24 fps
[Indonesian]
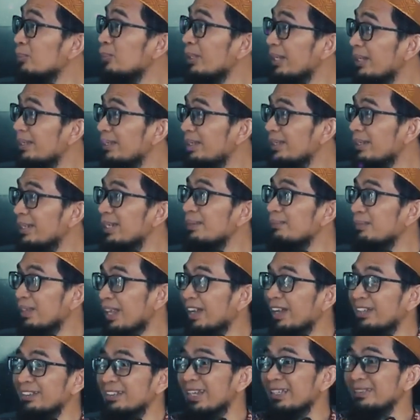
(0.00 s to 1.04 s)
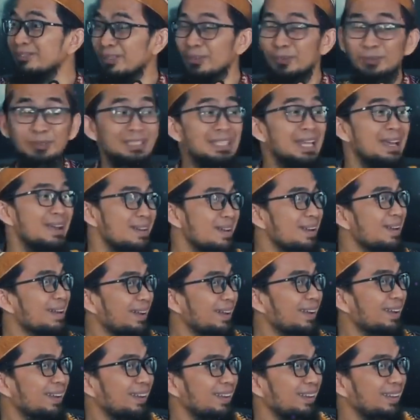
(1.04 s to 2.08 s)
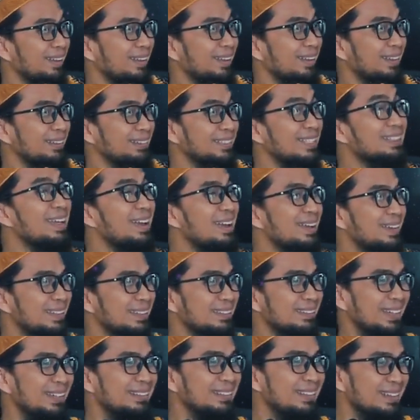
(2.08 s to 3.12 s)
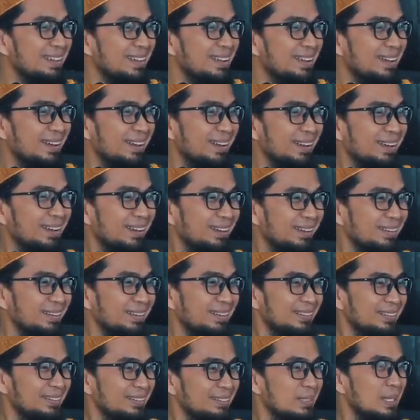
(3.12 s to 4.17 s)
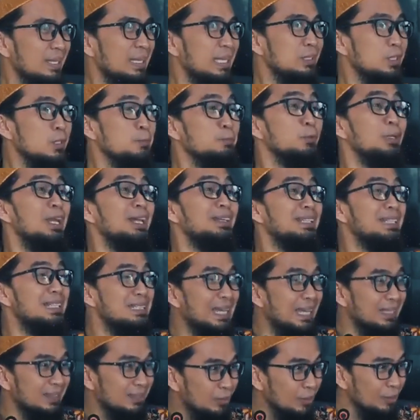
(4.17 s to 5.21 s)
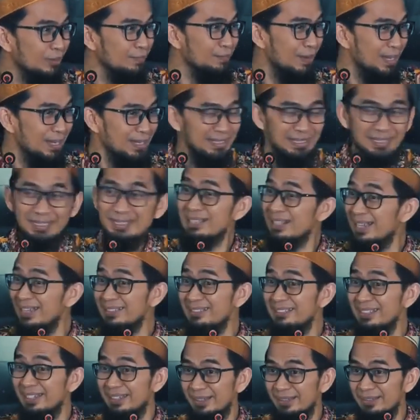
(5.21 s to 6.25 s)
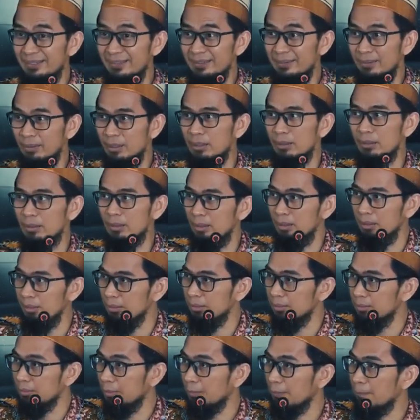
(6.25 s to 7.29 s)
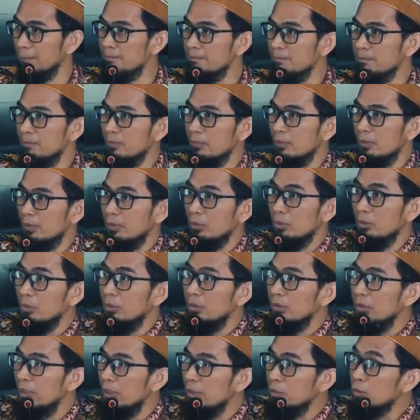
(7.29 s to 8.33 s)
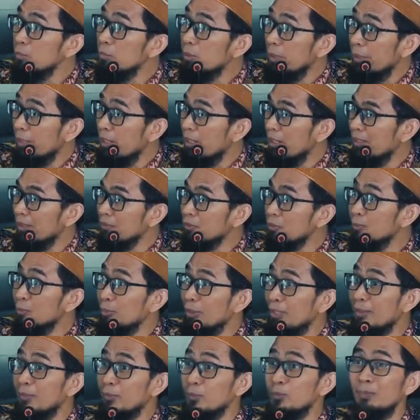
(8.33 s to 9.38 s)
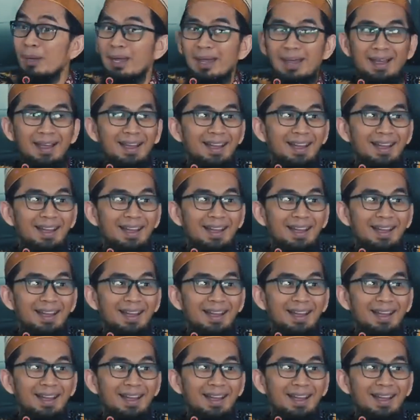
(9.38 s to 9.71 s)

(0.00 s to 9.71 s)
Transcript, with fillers: mulainya, di berangkat ke kantor itu tenang. Tenang gitu, enak dan gitu pulang dari kantor, Pak, ini rahasia ya. Uh, itu mereka nggak langsung pulang ke rumah.